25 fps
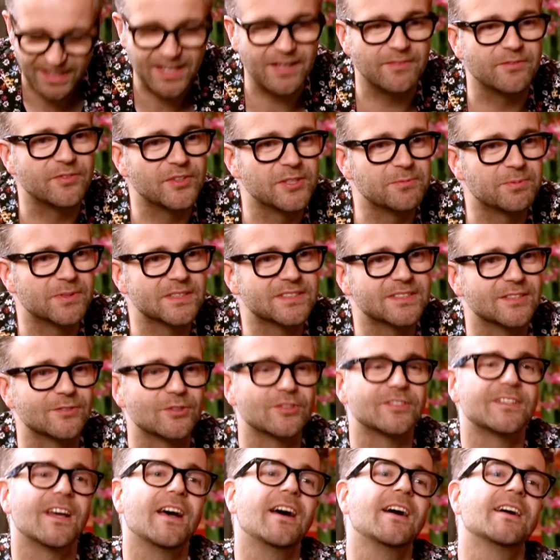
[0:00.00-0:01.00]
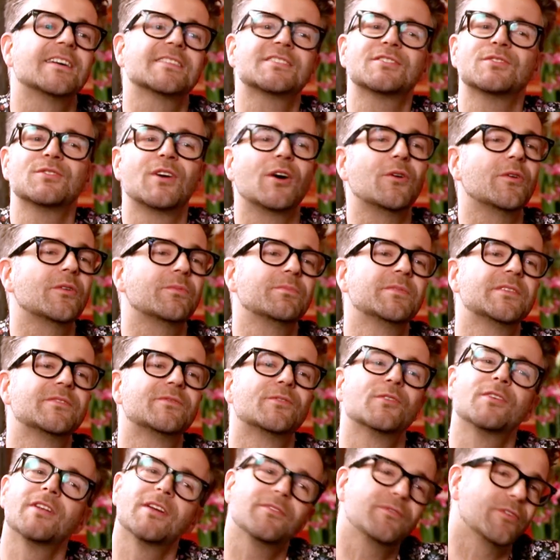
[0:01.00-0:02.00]
damn viel passiert und da hast du auch
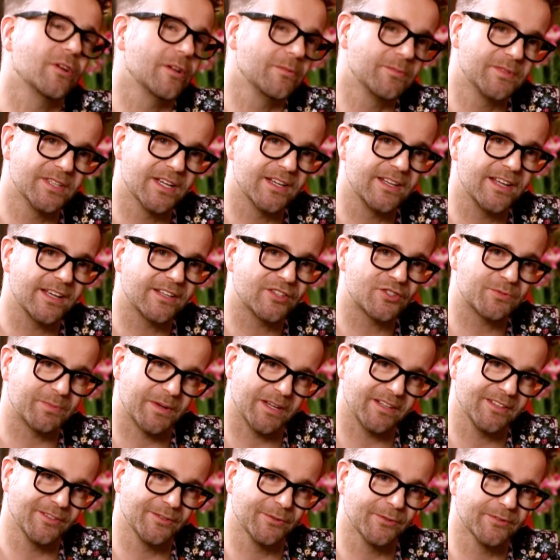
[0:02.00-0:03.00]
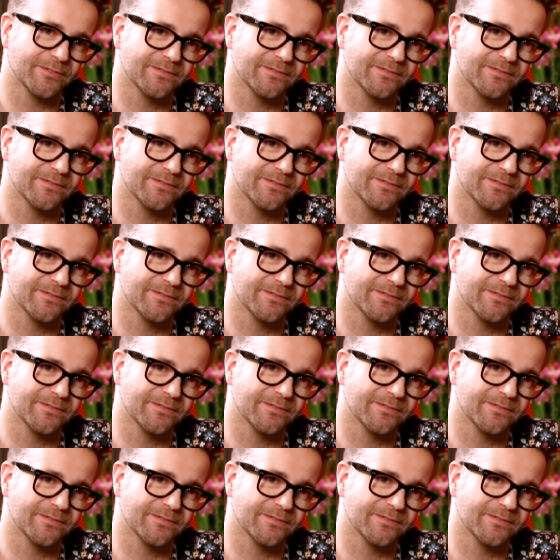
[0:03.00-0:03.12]
mit wundervollem Dialekt sprechen